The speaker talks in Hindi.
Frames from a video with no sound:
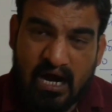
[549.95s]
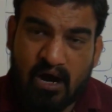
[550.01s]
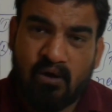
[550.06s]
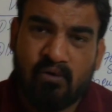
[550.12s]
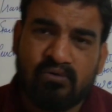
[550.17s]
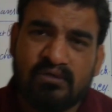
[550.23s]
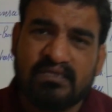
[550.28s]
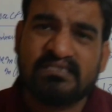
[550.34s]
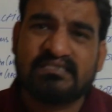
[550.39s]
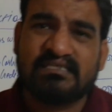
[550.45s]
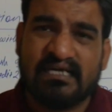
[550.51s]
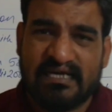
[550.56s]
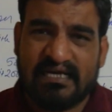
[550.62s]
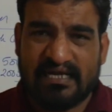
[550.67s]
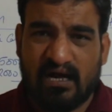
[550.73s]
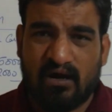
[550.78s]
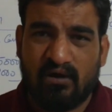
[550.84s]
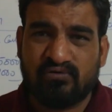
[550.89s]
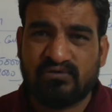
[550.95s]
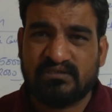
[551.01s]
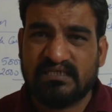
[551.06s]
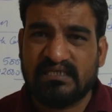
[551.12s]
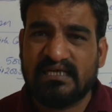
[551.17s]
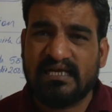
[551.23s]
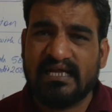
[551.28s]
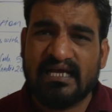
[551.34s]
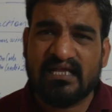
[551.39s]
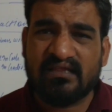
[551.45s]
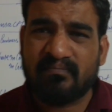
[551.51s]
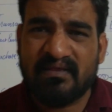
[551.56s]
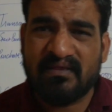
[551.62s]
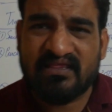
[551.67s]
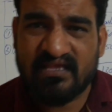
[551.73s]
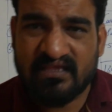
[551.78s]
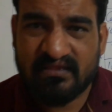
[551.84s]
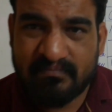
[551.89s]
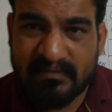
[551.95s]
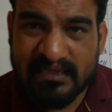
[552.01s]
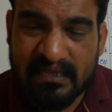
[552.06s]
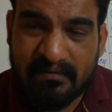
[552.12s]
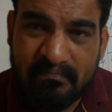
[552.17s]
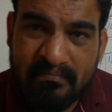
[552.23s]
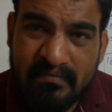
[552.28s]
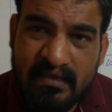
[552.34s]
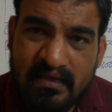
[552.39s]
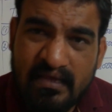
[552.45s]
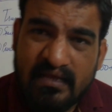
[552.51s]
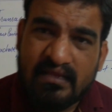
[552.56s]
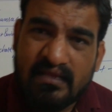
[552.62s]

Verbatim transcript: आउटस्टैंडिंग आउटस्टैंडिंग एक्सपेंसेस मतलब